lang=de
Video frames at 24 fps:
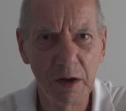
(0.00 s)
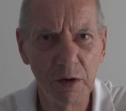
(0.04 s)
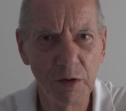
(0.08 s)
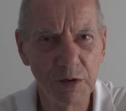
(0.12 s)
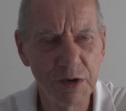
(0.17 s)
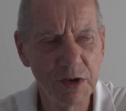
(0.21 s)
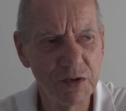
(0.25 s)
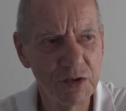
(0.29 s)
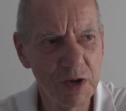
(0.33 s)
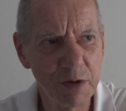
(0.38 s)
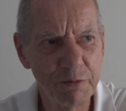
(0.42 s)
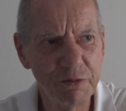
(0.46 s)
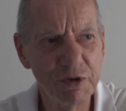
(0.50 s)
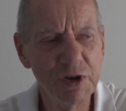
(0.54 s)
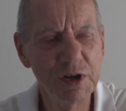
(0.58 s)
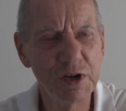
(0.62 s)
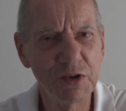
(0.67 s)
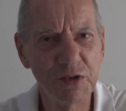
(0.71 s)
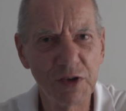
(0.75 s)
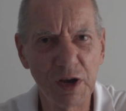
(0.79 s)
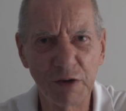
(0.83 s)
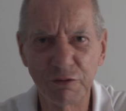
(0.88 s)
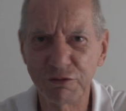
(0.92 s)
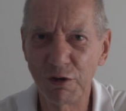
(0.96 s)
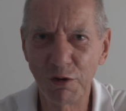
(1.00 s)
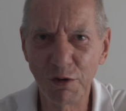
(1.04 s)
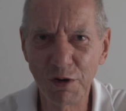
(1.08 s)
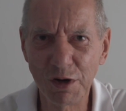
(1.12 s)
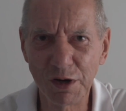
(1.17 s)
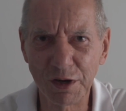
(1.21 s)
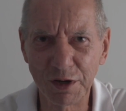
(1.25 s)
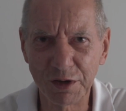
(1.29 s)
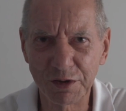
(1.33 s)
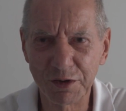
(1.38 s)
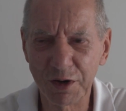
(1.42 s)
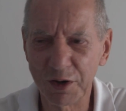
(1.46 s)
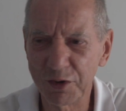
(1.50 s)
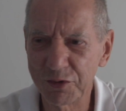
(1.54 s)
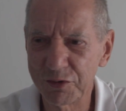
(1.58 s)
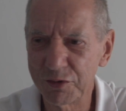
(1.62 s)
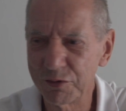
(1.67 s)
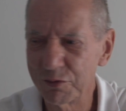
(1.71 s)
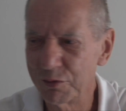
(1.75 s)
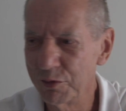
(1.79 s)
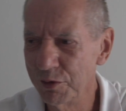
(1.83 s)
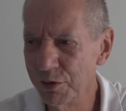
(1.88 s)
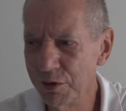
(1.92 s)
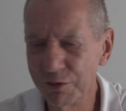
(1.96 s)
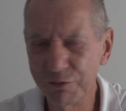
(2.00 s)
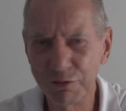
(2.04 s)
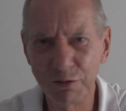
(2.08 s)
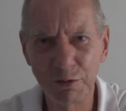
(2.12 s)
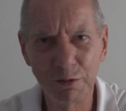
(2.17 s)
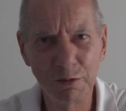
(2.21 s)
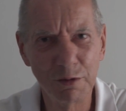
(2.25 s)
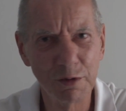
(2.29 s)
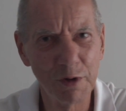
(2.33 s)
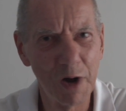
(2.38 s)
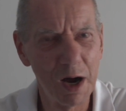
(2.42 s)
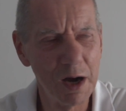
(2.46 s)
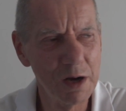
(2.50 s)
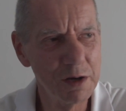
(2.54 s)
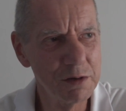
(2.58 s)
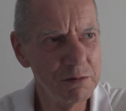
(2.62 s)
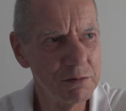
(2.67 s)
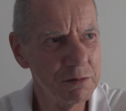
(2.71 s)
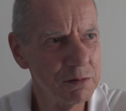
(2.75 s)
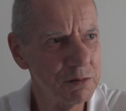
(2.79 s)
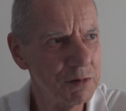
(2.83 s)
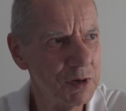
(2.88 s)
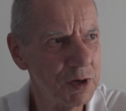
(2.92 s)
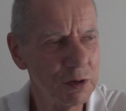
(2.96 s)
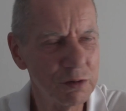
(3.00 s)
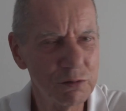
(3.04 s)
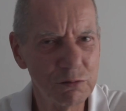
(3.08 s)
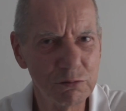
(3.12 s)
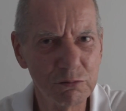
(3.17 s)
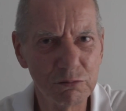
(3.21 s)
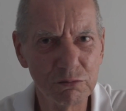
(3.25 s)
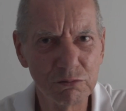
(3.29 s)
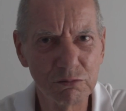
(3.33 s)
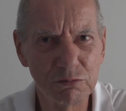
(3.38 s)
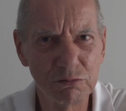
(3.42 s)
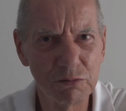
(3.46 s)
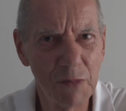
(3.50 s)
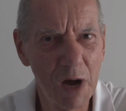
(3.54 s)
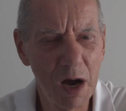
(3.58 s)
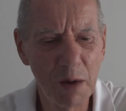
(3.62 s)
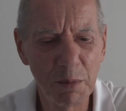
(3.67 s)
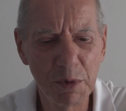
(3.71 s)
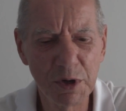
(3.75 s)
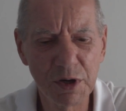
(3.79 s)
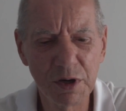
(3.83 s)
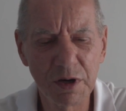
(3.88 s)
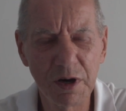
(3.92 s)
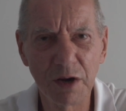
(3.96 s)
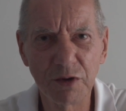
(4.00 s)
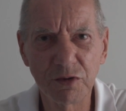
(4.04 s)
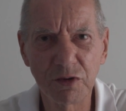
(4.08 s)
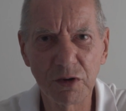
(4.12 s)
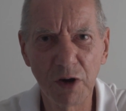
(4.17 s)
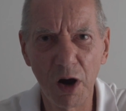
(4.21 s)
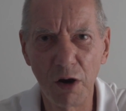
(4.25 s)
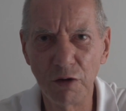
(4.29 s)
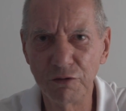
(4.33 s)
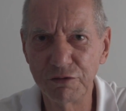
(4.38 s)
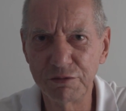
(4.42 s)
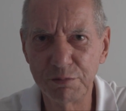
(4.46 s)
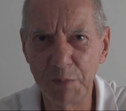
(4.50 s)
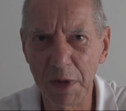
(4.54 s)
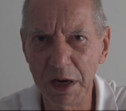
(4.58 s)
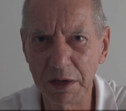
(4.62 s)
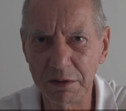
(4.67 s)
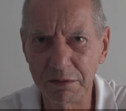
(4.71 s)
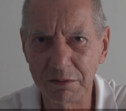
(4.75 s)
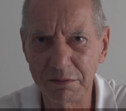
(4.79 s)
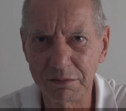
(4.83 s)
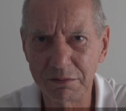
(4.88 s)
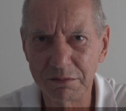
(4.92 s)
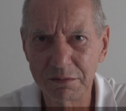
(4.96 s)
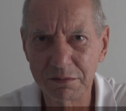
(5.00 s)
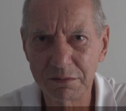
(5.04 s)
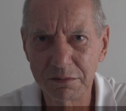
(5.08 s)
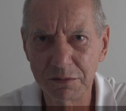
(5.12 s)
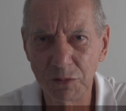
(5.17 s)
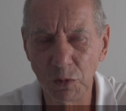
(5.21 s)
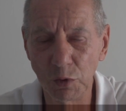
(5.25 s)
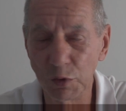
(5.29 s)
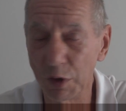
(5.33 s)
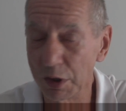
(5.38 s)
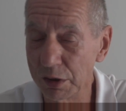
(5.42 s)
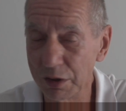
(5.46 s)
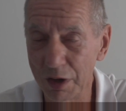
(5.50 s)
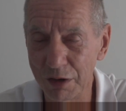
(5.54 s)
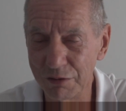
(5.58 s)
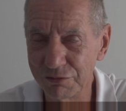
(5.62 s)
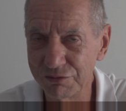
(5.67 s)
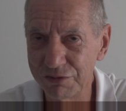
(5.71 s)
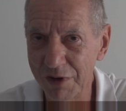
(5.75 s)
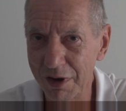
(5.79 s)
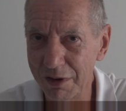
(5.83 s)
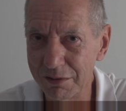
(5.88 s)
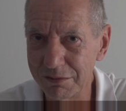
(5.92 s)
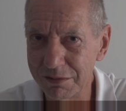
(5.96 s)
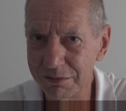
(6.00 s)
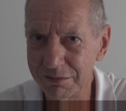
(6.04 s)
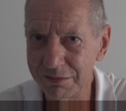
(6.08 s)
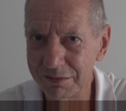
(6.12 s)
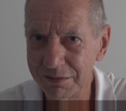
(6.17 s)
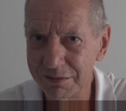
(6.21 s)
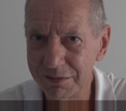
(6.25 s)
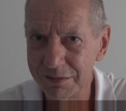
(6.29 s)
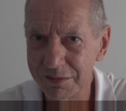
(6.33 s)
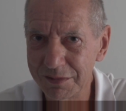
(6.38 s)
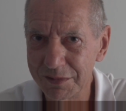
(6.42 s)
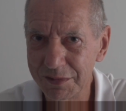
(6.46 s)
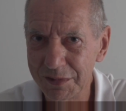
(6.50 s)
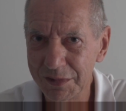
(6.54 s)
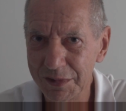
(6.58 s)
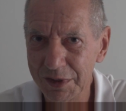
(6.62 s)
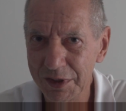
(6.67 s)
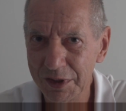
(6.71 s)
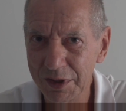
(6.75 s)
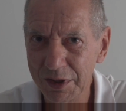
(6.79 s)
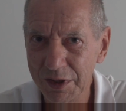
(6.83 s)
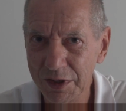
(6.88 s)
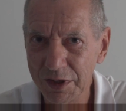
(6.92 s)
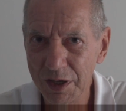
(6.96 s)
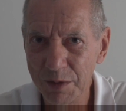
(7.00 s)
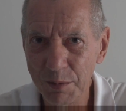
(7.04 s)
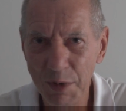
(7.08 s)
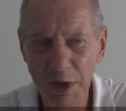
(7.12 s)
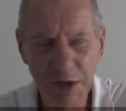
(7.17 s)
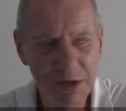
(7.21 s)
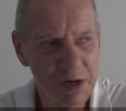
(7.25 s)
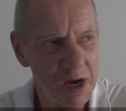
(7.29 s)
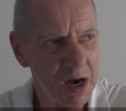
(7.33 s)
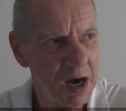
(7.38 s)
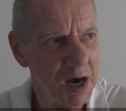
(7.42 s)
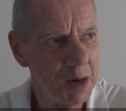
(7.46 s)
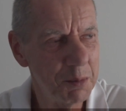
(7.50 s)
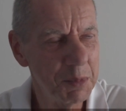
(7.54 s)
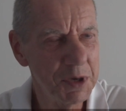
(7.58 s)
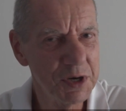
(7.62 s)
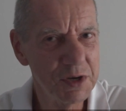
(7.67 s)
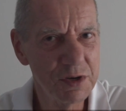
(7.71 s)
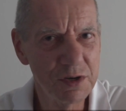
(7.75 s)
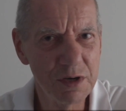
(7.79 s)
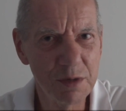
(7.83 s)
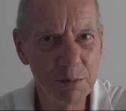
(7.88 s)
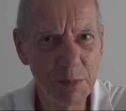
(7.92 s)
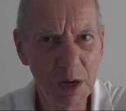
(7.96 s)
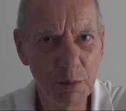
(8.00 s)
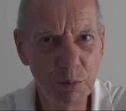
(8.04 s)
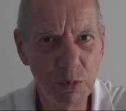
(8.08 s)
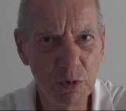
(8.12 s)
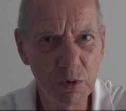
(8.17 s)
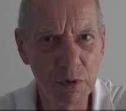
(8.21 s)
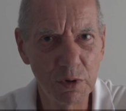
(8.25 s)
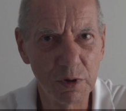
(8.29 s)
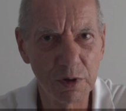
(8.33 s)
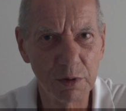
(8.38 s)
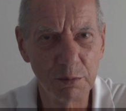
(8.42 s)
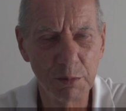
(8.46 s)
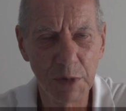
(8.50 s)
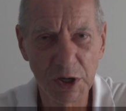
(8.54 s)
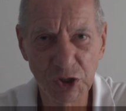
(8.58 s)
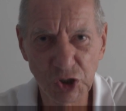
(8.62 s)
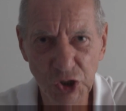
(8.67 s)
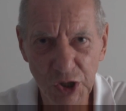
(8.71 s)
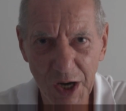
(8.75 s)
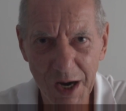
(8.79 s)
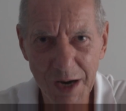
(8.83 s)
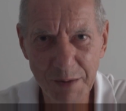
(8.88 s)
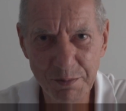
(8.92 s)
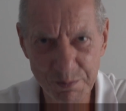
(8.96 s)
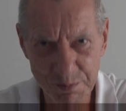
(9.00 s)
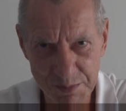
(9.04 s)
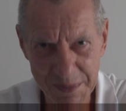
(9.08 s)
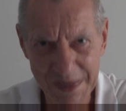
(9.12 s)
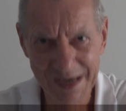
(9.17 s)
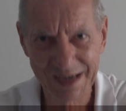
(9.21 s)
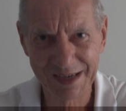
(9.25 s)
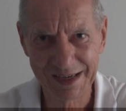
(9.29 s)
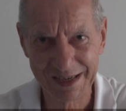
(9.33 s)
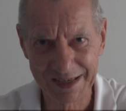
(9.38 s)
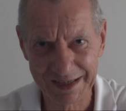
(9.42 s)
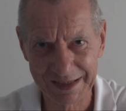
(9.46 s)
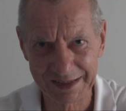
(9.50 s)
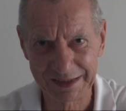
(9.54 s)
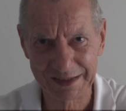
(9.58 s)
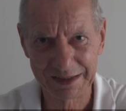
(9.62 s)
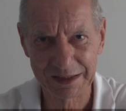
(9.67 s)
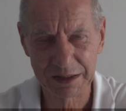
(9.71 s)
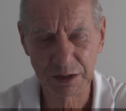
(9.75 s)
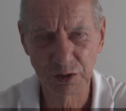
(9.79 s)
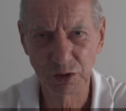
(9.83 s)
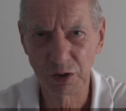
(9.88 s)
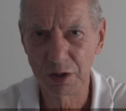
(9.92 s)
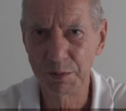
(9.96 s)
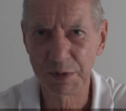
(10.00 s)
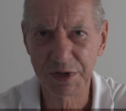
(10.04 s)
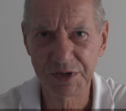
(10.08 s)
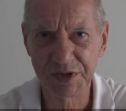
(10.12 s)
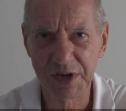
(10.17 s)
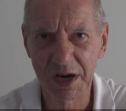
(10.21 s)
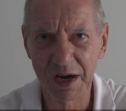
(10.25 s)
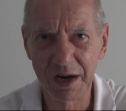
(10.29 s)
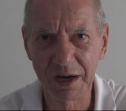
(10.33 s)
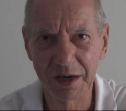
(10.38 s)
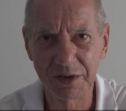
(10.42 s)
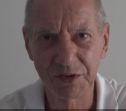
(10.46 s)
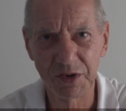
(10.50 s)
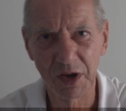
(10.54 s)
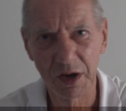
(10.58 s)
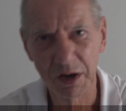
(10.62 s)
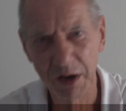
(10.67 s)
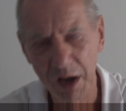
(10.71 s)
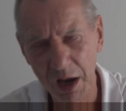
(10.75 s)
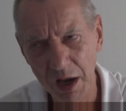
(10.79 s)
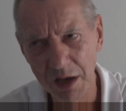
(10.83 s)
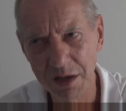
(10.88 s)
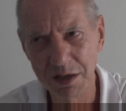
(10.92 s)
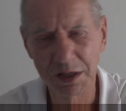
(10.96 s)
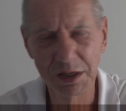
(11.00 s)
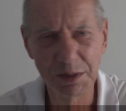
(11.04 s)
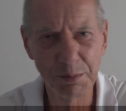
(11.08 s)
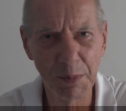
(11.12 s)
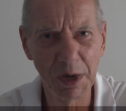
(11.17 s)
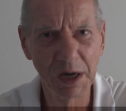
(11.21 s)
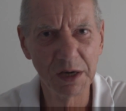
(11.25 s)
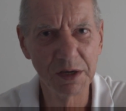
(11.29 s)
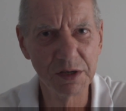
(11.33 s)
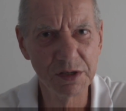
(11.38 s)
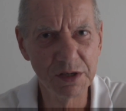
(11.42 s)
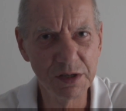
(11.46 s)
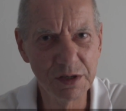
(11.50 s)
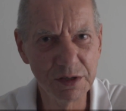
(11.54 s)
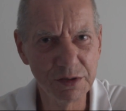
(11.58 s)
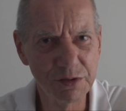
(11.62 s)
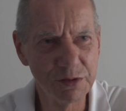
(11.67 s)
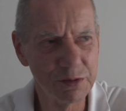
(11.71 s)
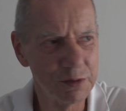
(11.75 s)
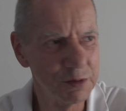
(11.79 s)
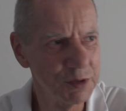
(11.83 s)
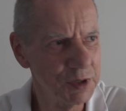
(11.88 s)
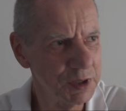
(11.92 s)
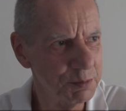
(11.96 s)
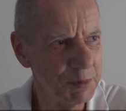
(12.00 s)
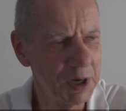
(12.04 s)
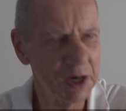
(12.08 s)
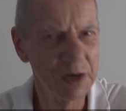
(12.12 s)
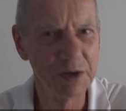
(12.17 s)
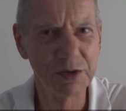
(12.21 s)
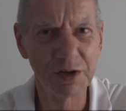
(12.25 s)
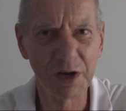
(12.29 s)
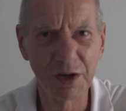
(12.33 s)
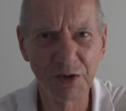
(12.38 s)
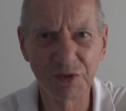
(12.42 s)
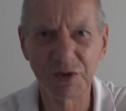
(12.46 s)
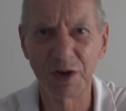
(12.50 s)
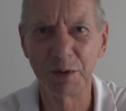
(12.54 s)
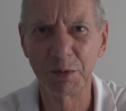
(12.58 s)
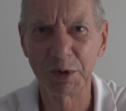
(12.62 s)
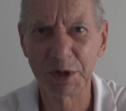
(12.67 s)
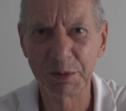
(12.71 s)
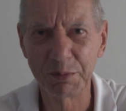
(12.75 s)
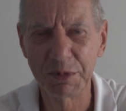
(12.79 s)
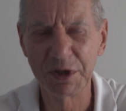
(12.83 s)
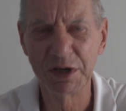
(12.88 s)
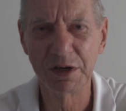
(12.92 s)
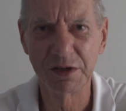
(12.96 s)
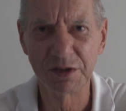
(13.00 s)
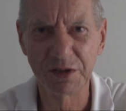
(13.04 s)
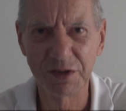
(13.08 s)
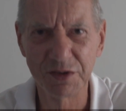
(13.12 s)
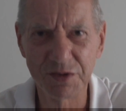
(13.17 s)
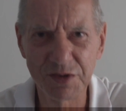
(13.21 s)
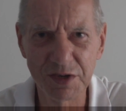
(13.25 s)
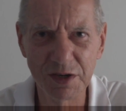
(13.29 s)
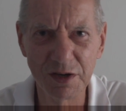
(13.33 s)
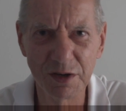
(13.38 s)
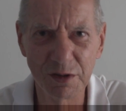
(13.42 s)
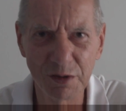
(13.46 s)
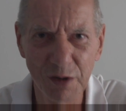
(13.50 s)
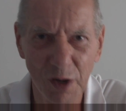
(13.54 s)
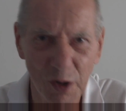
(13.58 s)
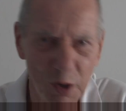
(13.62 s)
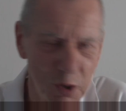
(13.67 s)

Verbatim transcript: Und deshalb finde ich es erfreulich, dass irgendwo ein, der arbeitet als Kaufmann oder Kauffrau jemand, der arbeitet im Labor. Man schreibt mir ja in Kommentaren, sagt, hey, ich mache dies und ich mache das, aber ich bin interessiert,